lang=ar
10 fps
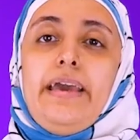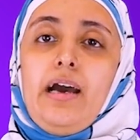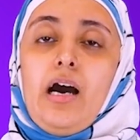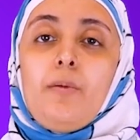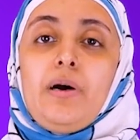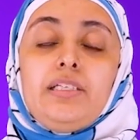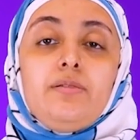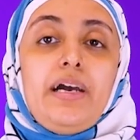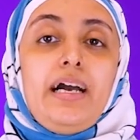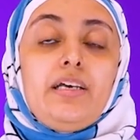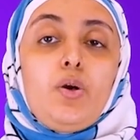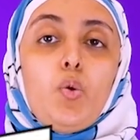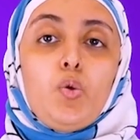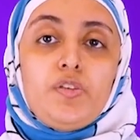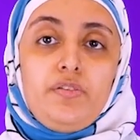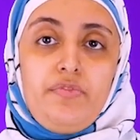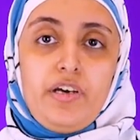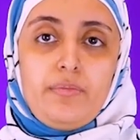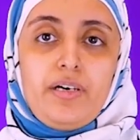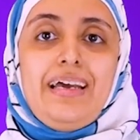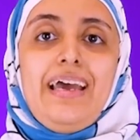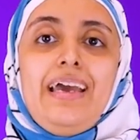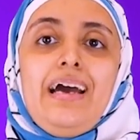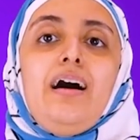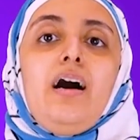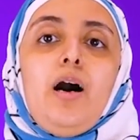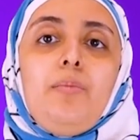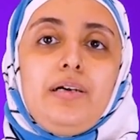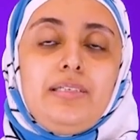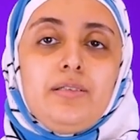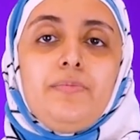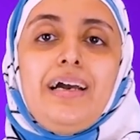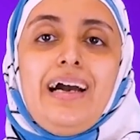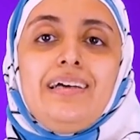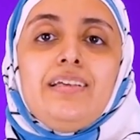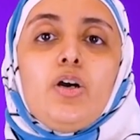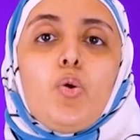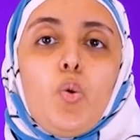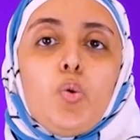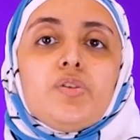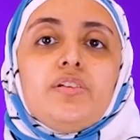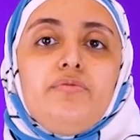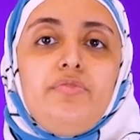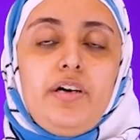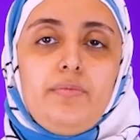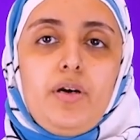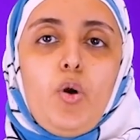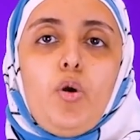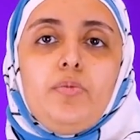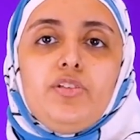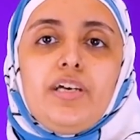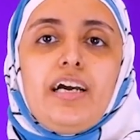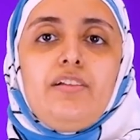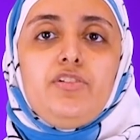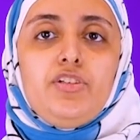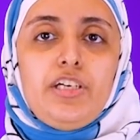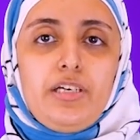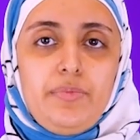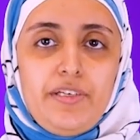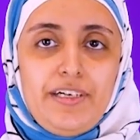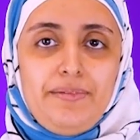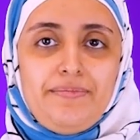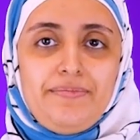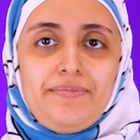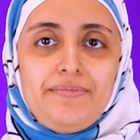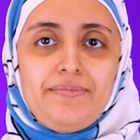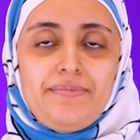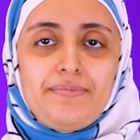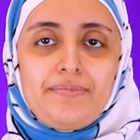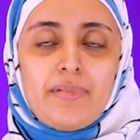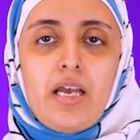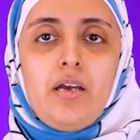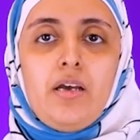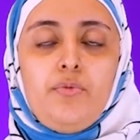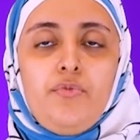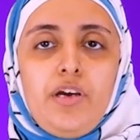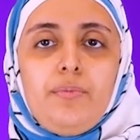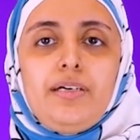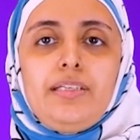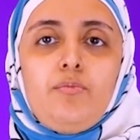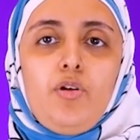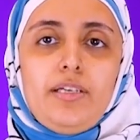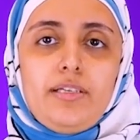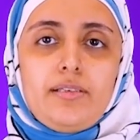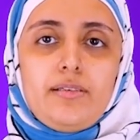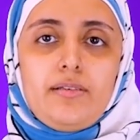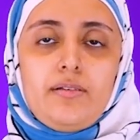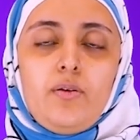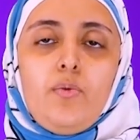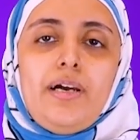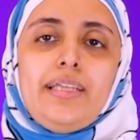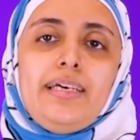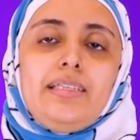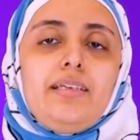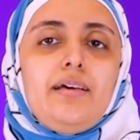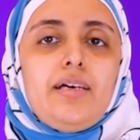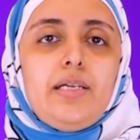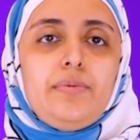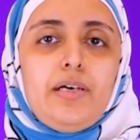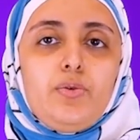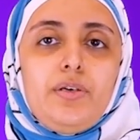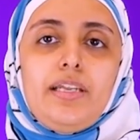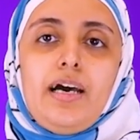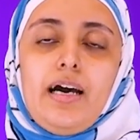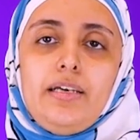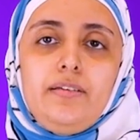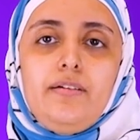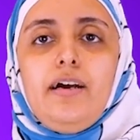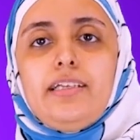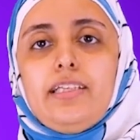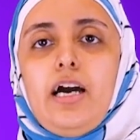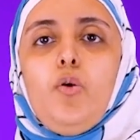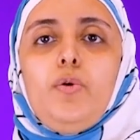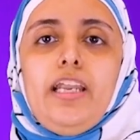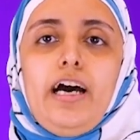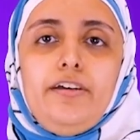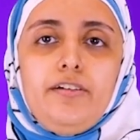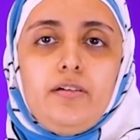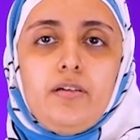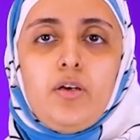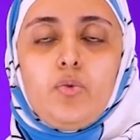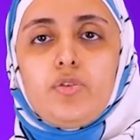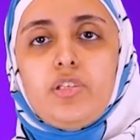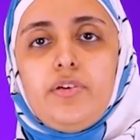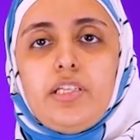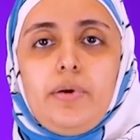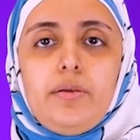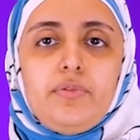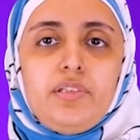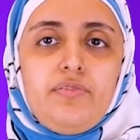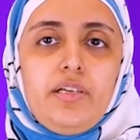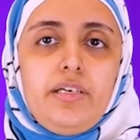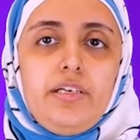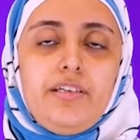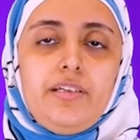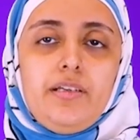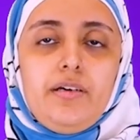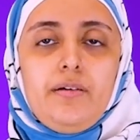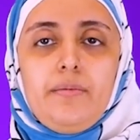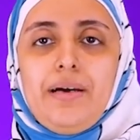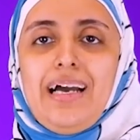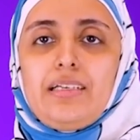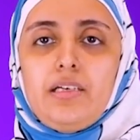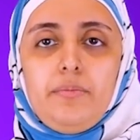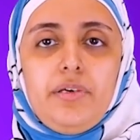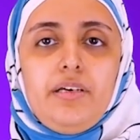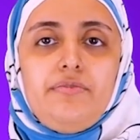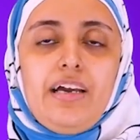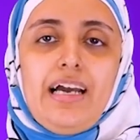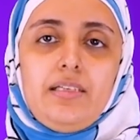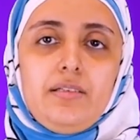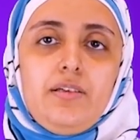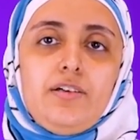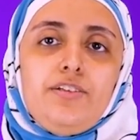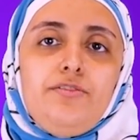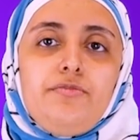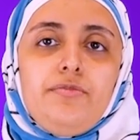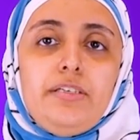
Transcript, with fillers: Er arbeitet bei einer großen Firma. Er arbeitet bei einer großen Firma. هو بيشتغل في شركة كبيرة. فيرما ده مؤنث وأداة النكرة بتاعته هنا أينر هتتحول لأينر وصفة طبعا بنضيف إن آه، مع الجميع في حالة الداتيف